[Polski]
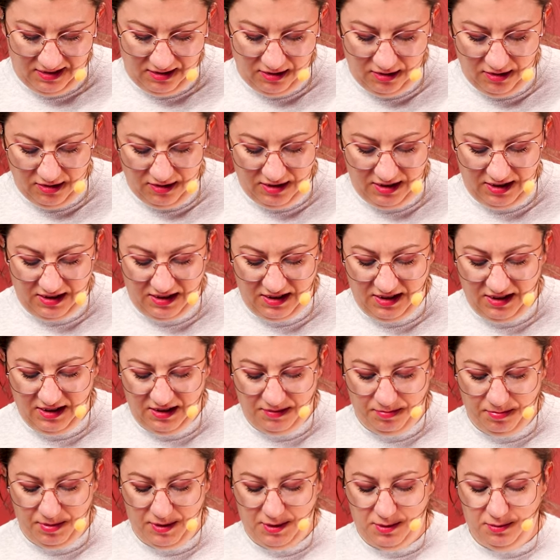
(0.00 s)
No,
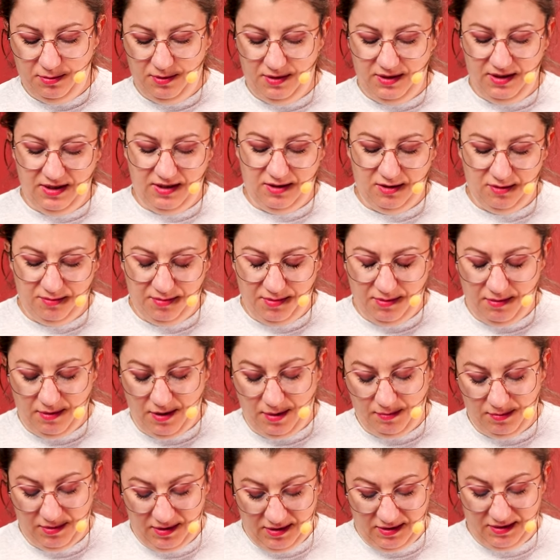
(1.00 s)
takie pazury ja
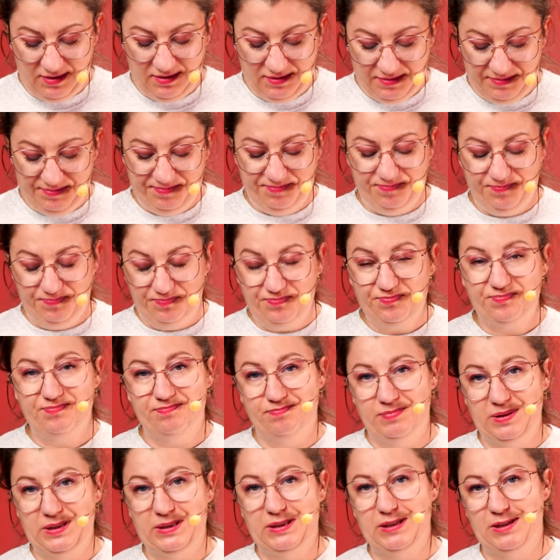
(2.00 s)
robiłam
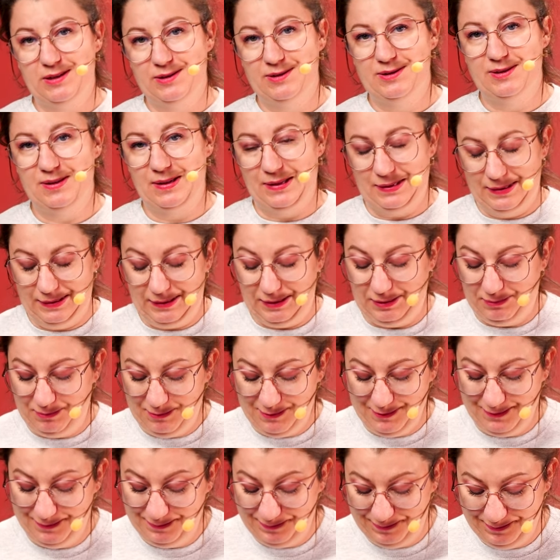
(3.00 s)
15 lat
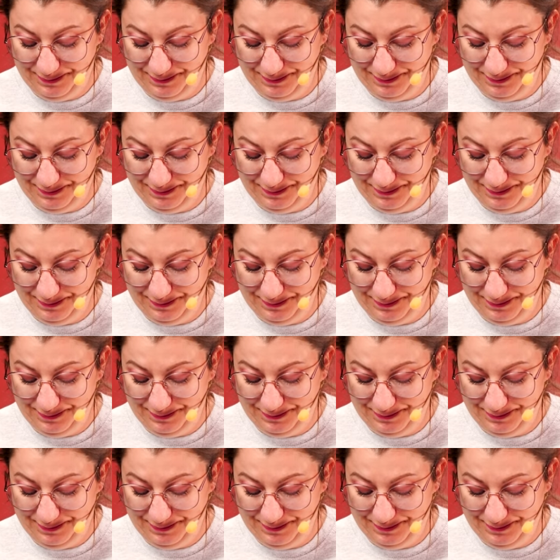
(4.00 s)
temu.